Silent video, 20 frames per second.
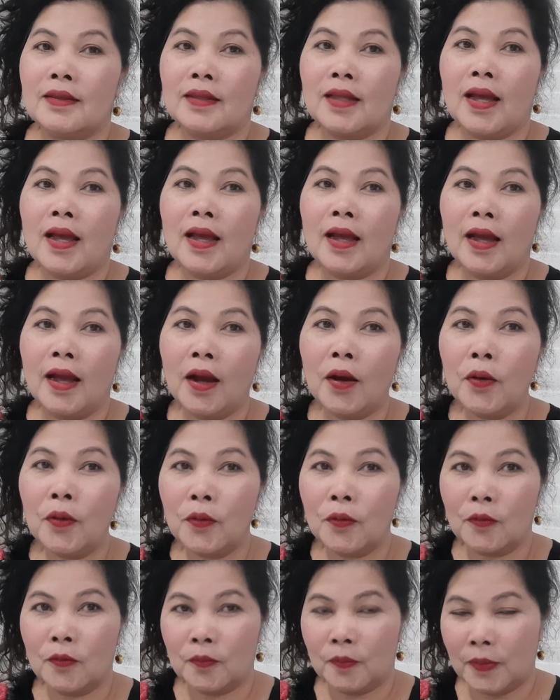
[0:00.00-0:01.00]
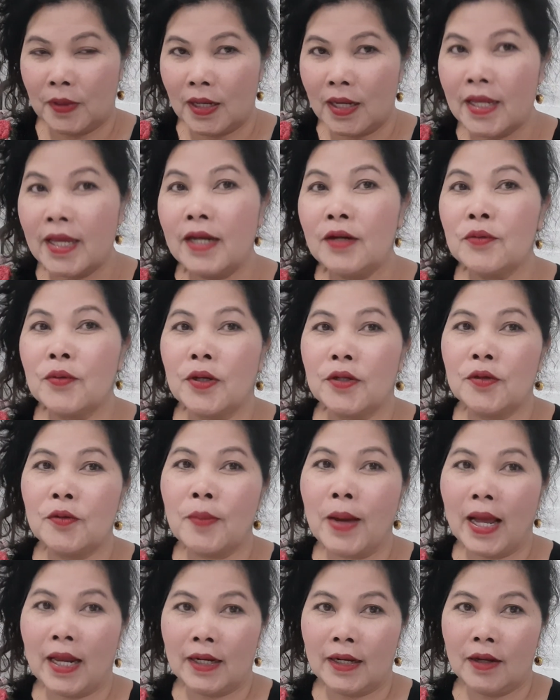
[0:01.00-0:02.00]
ถ้าเฮาเรียนหนวดอยู่
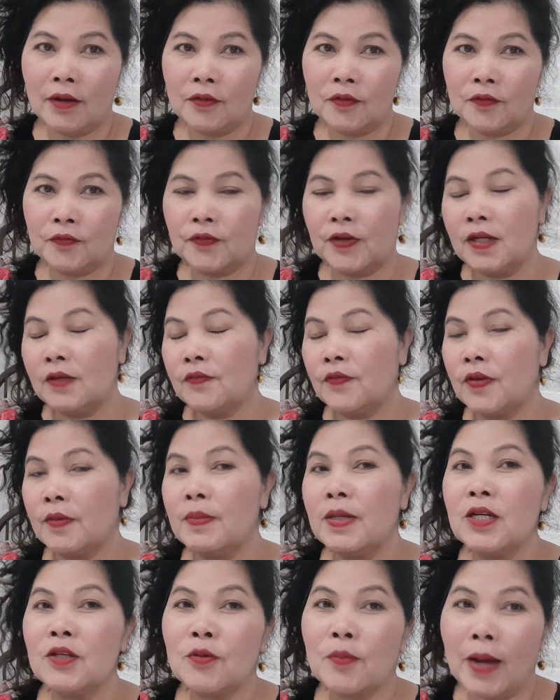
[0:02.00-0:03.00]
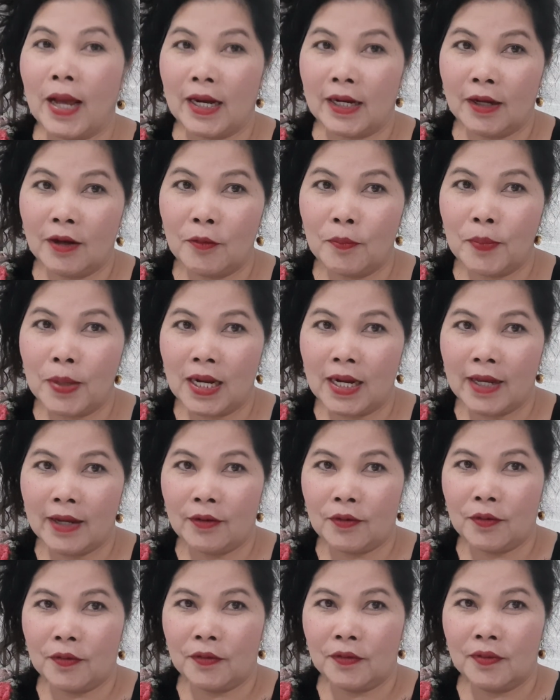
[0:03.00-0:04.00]
บ้านเฮาฝึกฝีมืออยู่บ้านเฮาเป็นแล้ว